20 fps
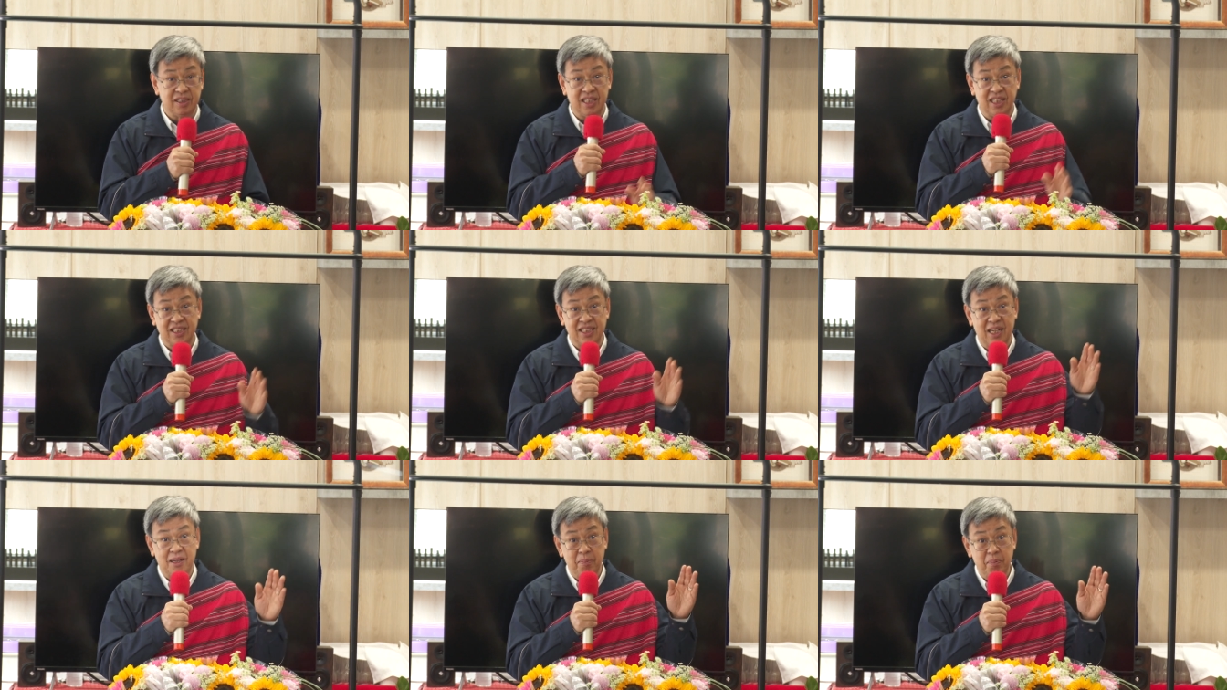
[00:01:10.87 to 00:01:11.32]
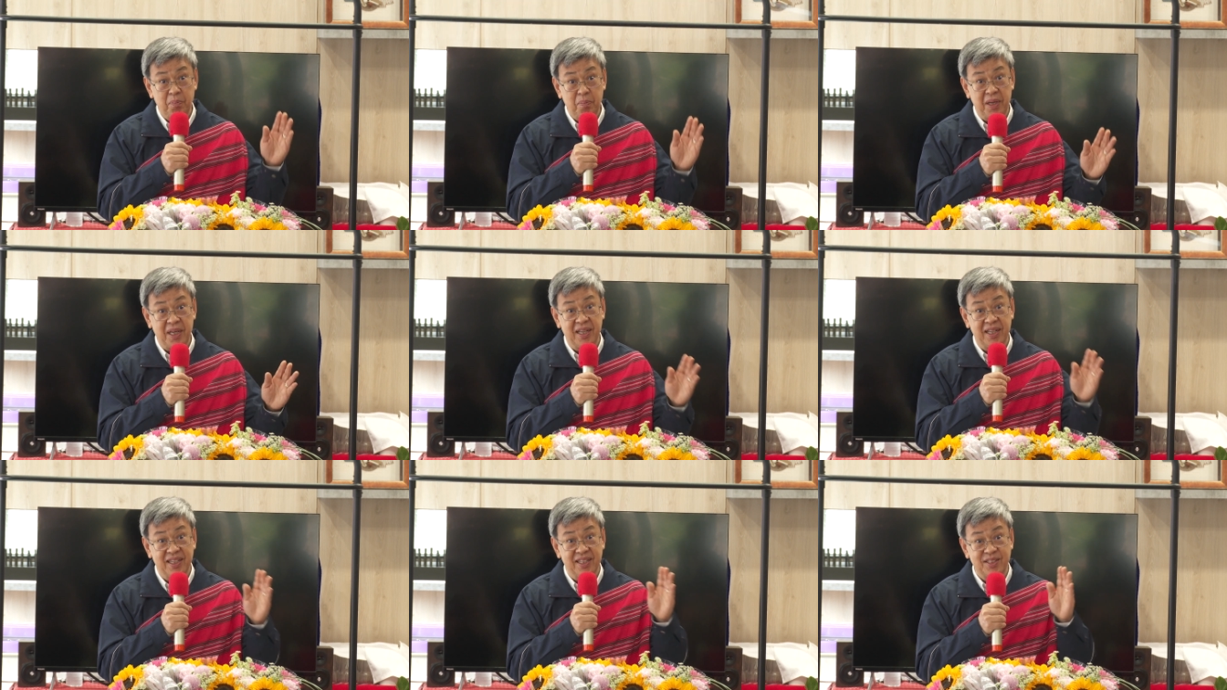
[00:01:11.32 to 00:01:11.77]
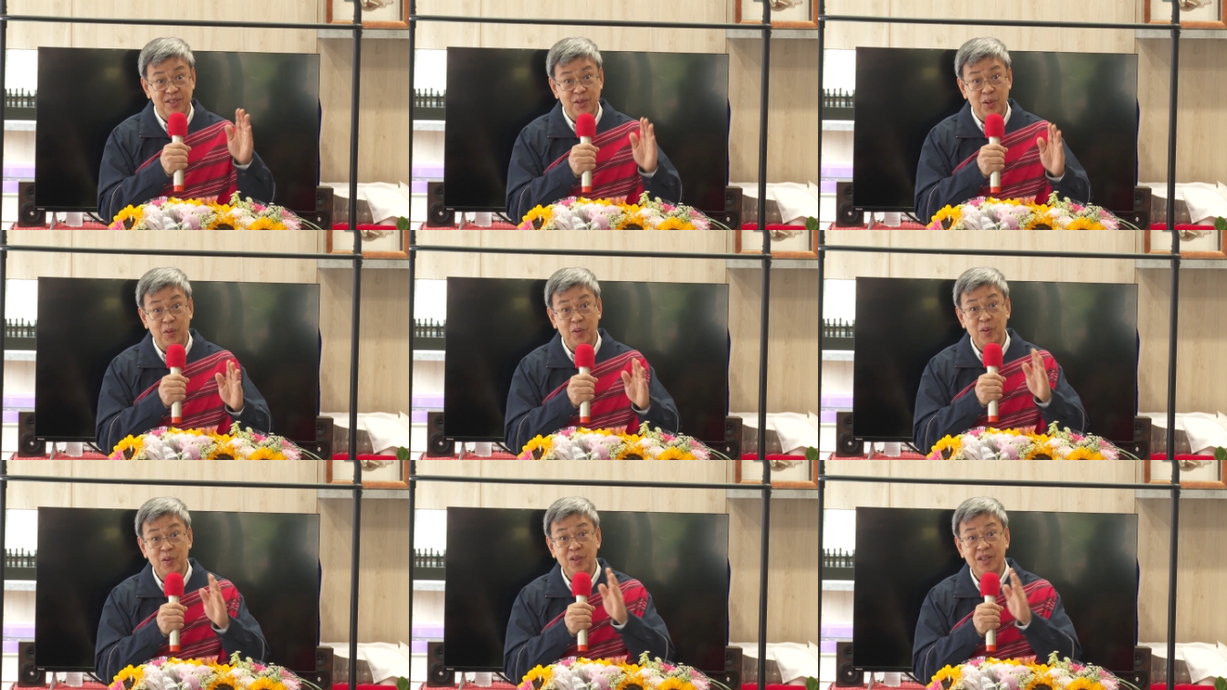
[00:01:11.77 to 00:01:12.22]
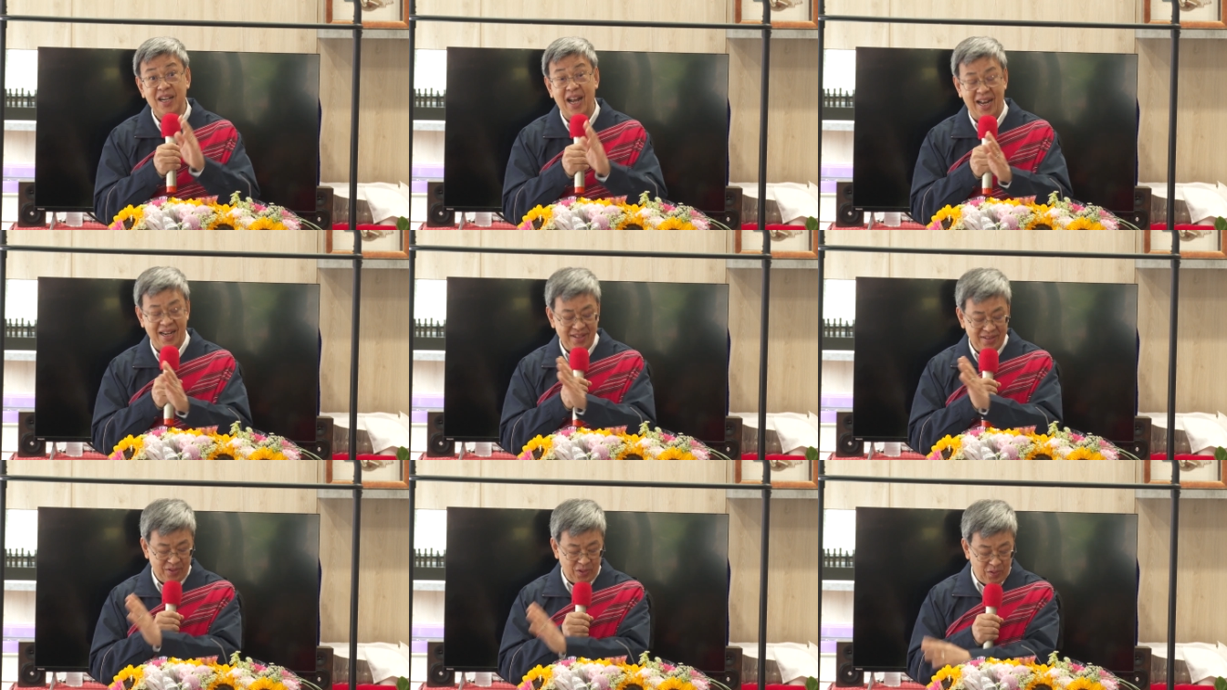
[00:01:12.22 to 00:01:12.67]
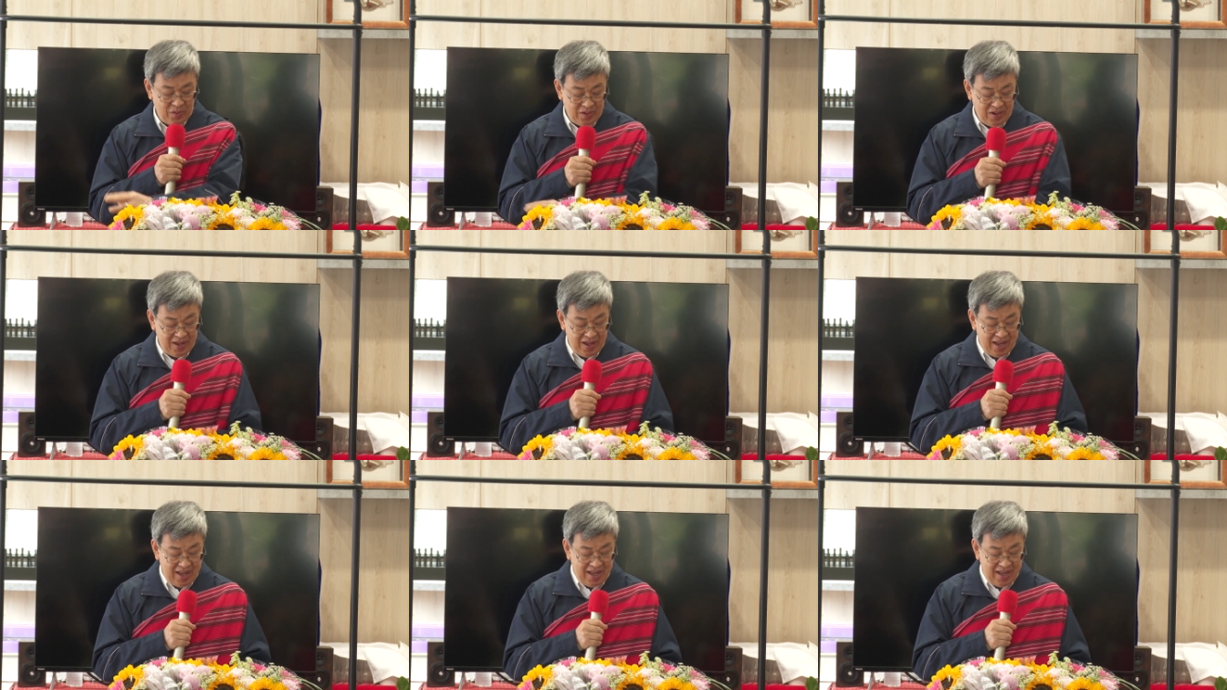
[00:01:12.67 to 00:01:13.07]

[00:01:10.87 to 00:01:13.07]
也在北中南东